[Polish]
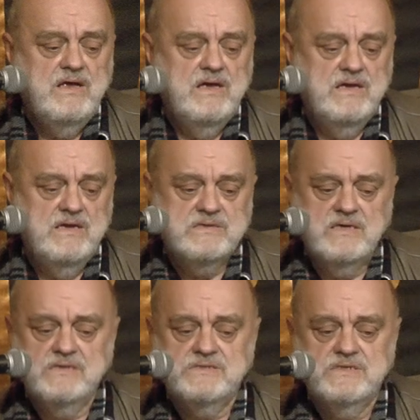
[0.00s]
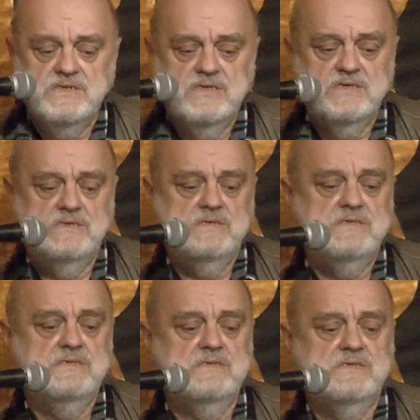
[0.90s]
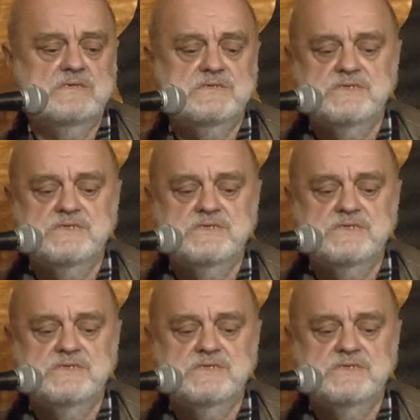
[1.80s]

E, także y,